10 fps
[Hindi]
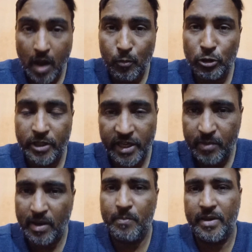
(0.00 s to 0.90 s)
आप बोलते हैं
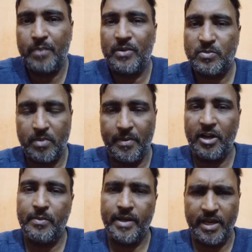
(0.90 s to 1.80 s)
कि भाई मेरे पास
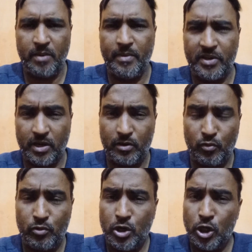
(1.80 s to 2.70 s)
पेमेंट अभी है नहीं मैं क्या
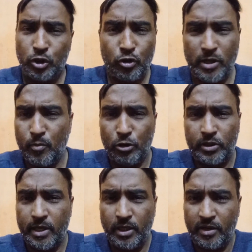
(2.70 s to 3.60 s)
करूं तो ये
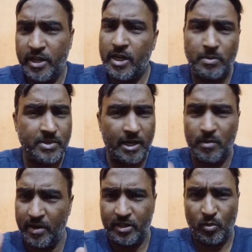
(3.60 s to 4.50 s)
बोलते हैं ठीक आप
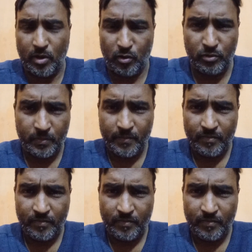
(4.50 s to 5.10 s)
सेटलमेंट करवा लो